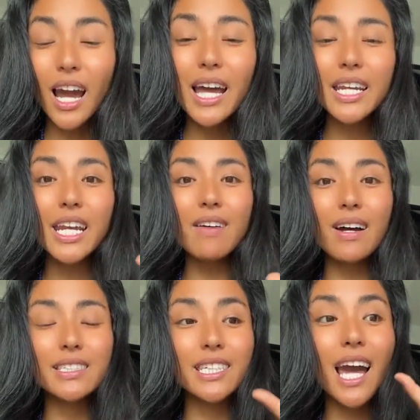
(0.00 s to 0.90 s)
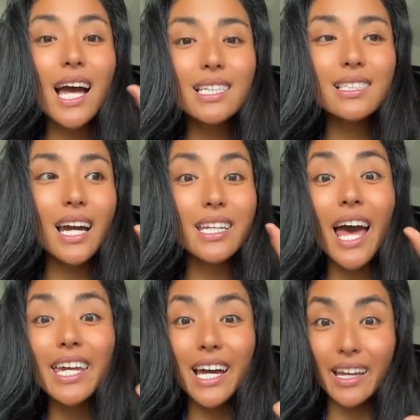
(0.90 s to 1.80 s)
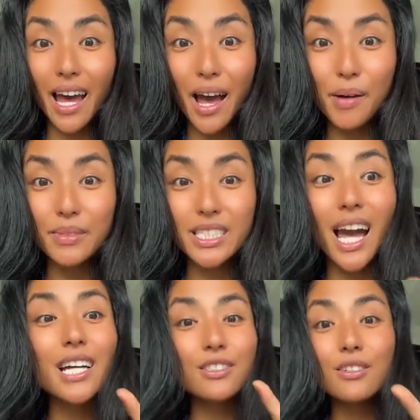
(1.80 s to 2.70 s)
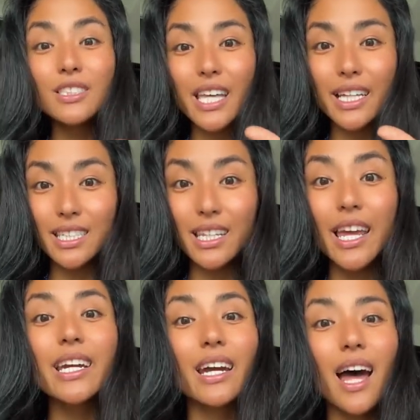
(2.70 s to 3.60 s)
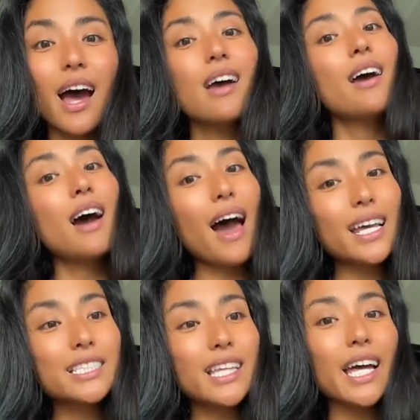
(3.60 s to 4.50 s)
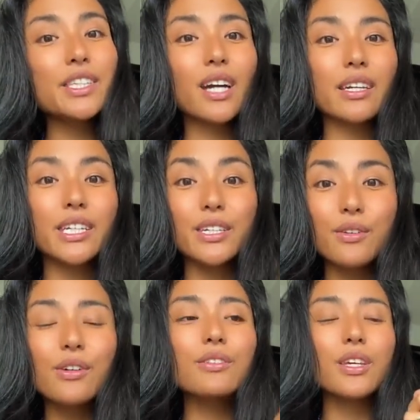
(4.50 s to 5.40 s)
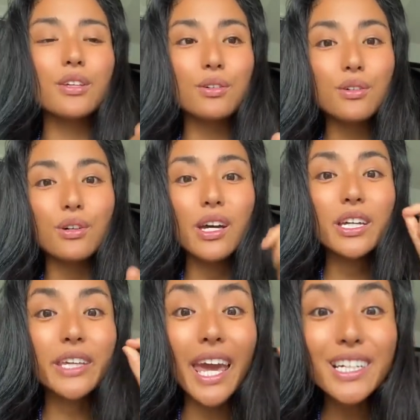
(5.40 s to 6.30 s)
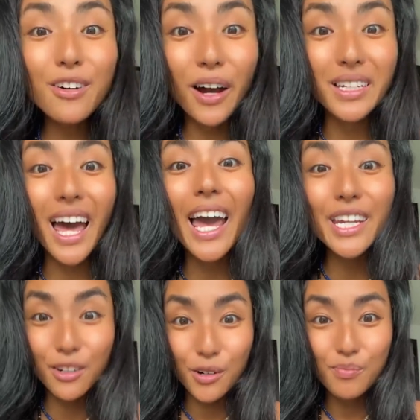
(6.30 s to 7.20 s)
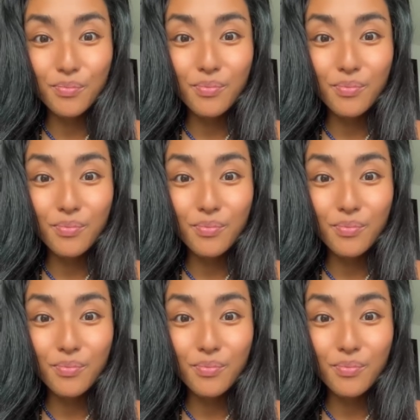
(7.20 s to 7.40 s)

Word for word: 彼らは時間がないから、時間存在しないから、明日とか昨日っていう言語がないの。